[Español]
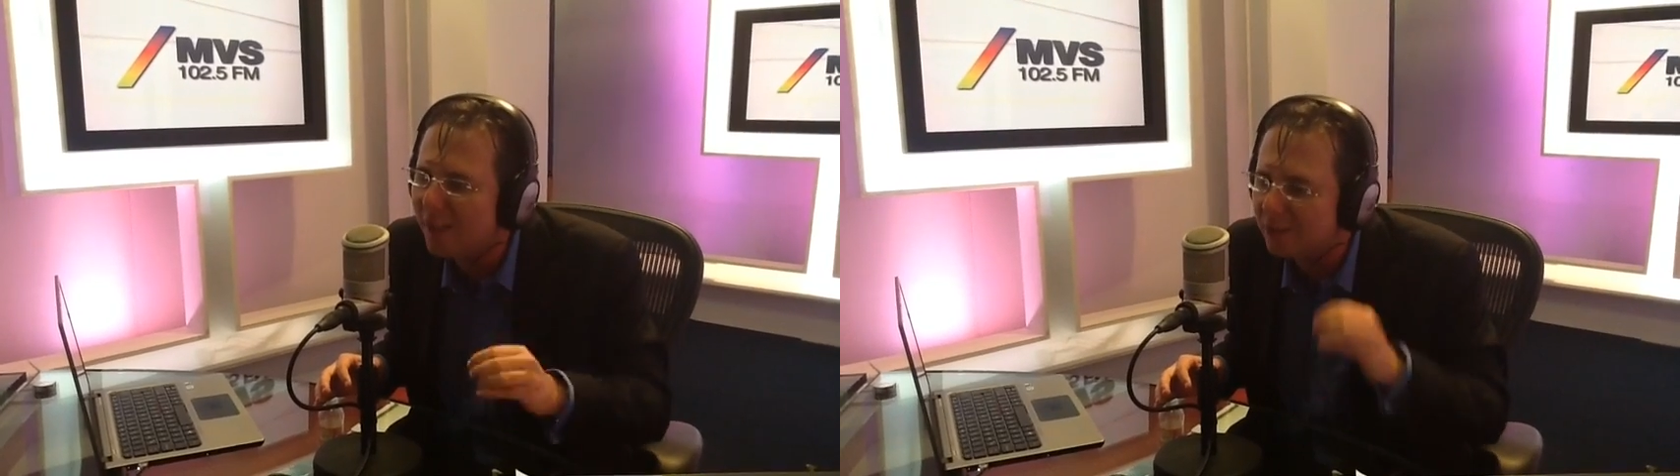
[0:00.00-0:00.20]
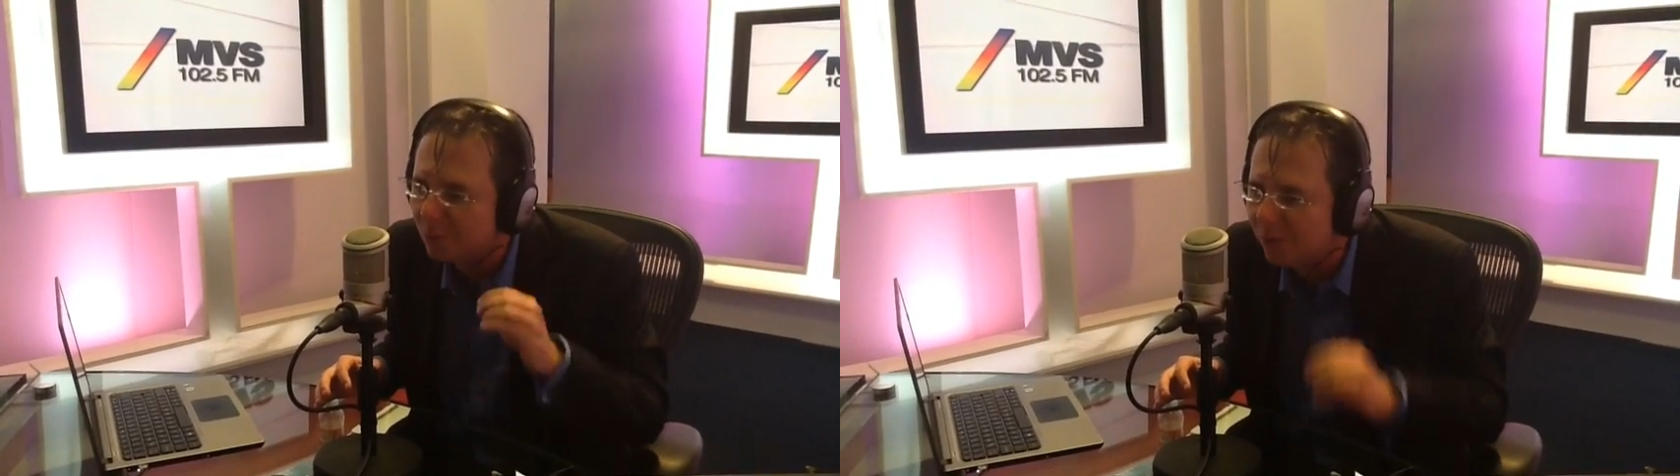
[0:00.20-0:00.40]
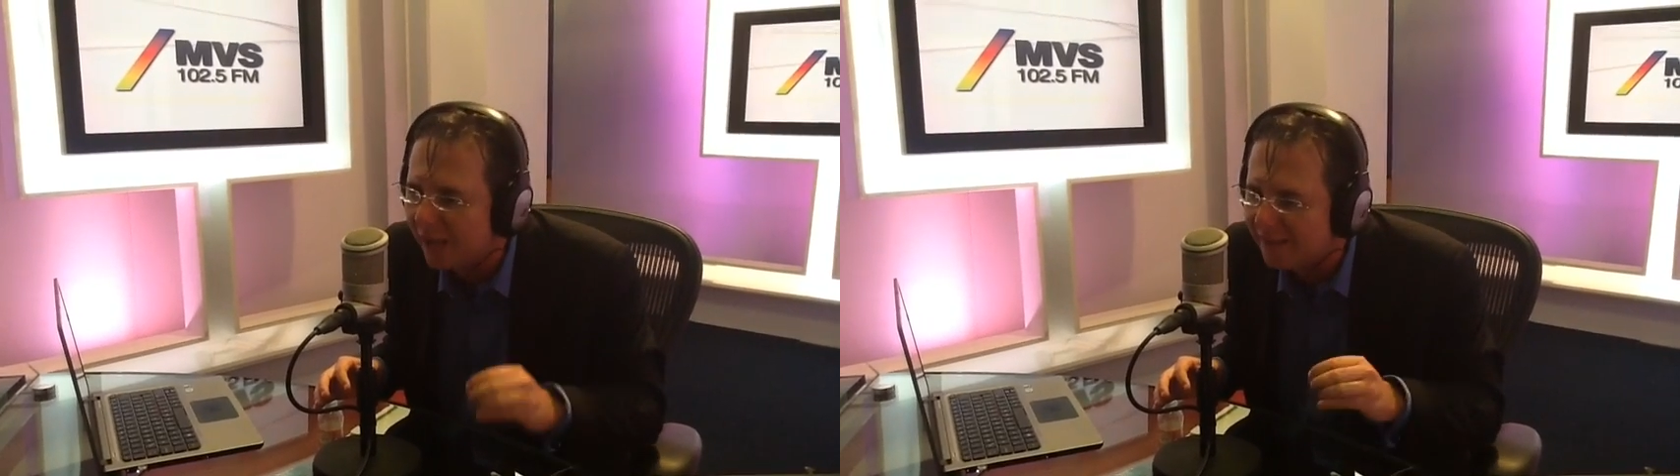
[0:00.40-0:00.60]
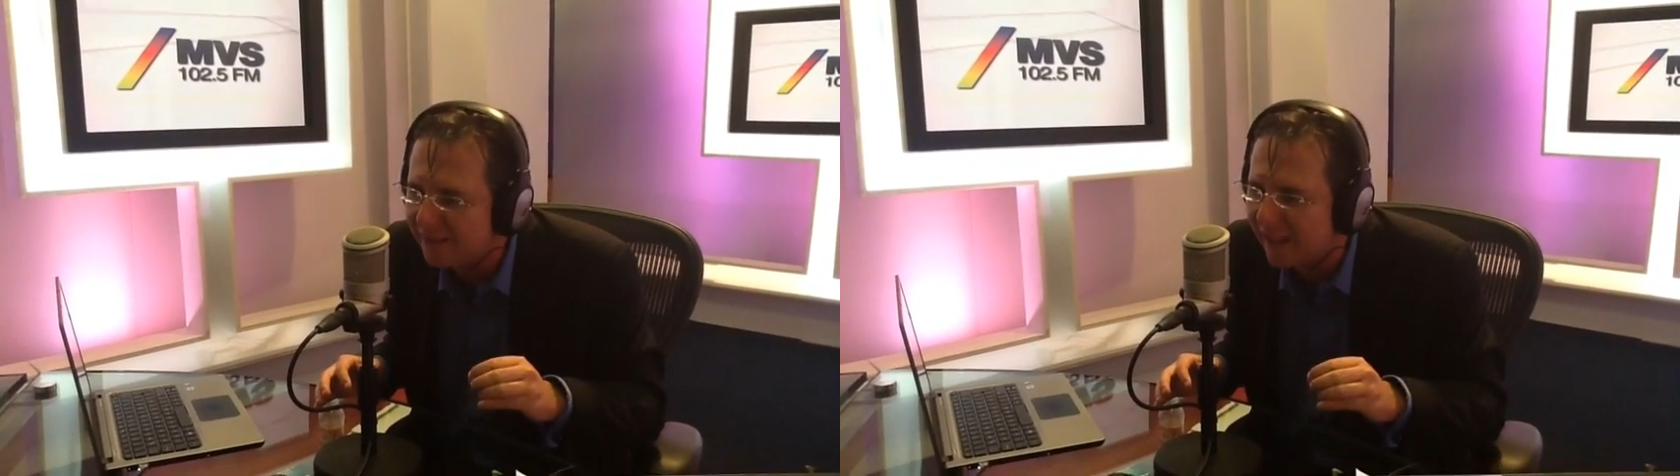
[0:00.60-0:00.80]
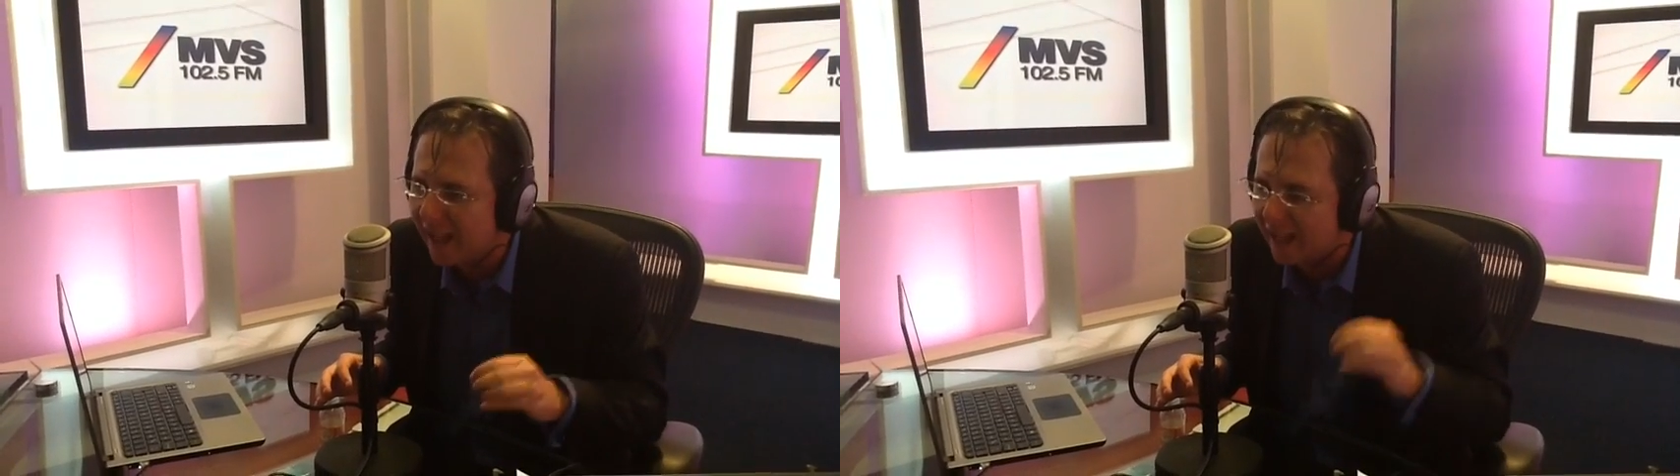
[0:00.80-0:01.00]

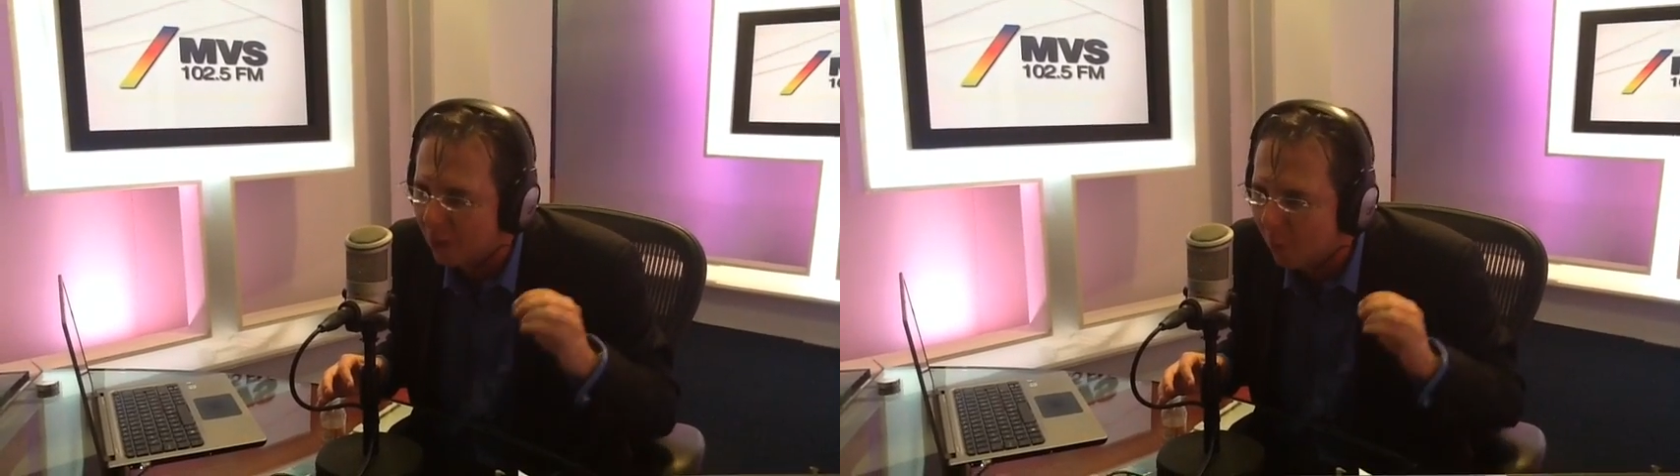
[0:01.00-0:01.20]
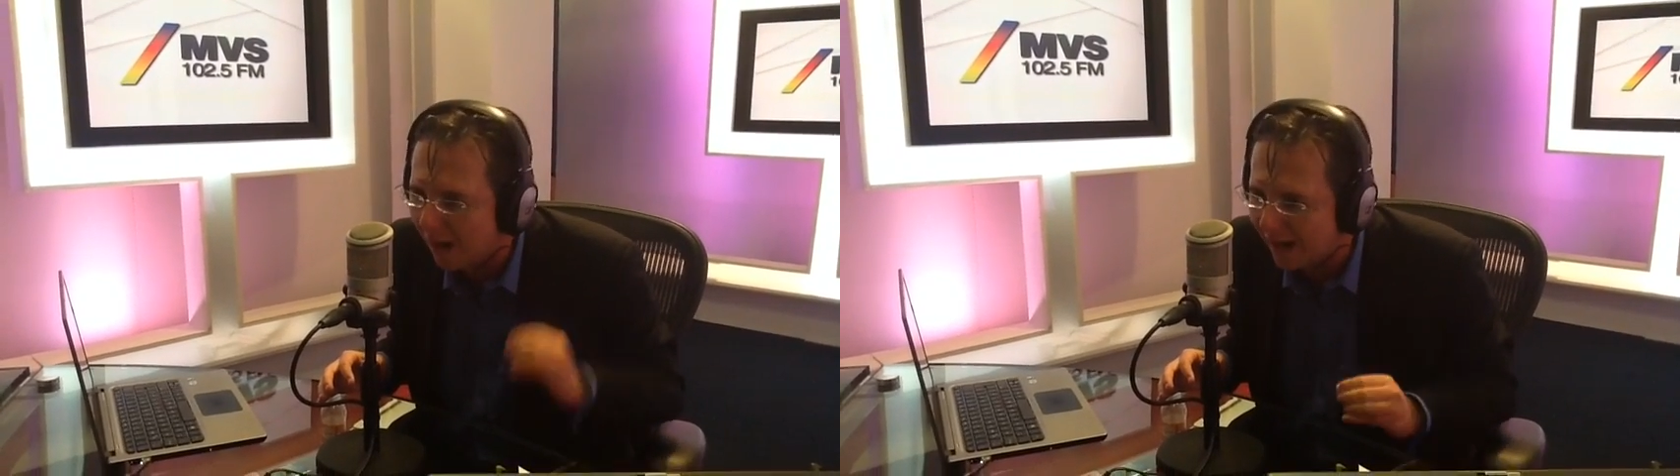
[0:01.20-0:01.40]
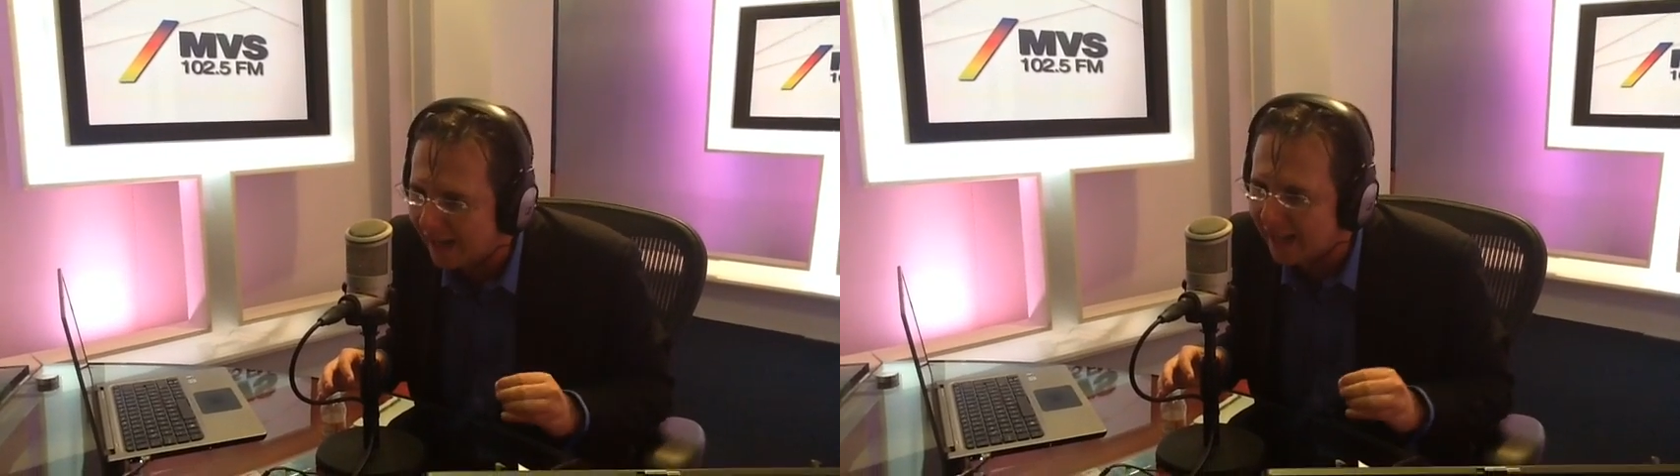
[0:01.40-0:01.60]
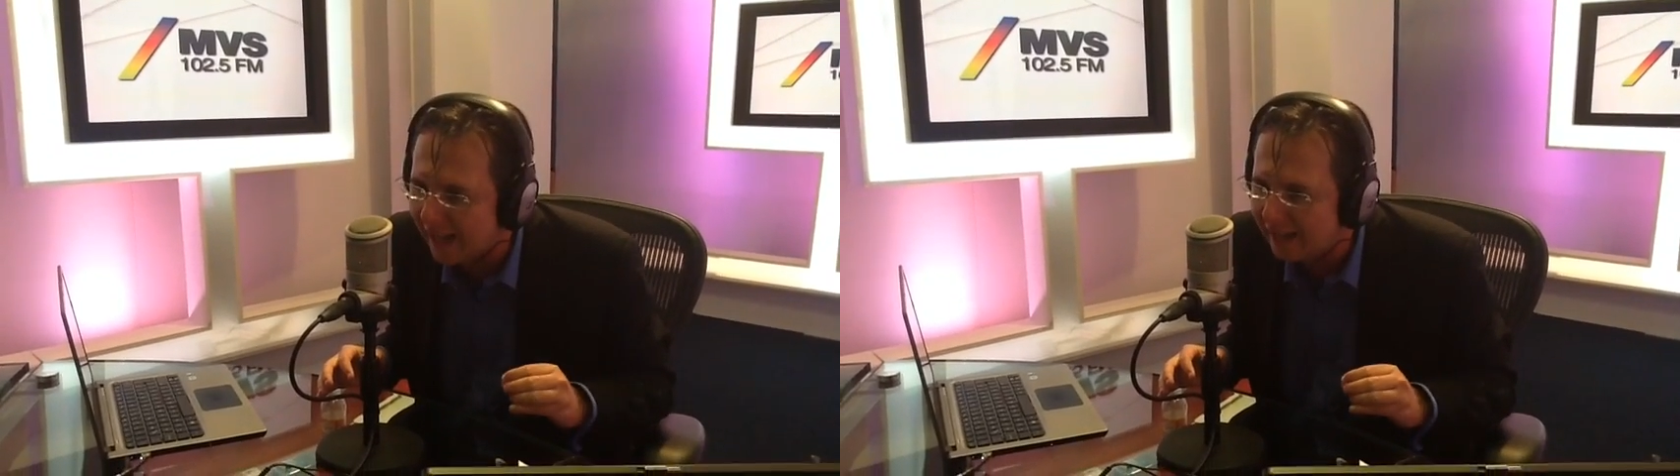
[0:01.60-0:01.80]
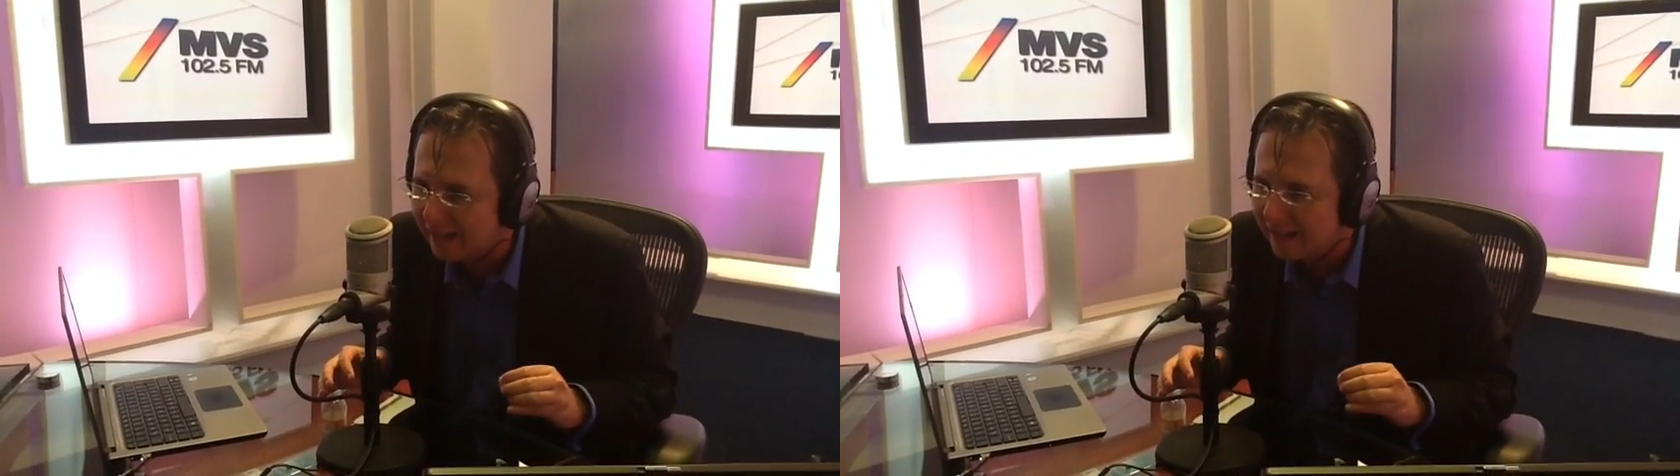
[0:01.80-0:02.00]
estudiante en Oaxaca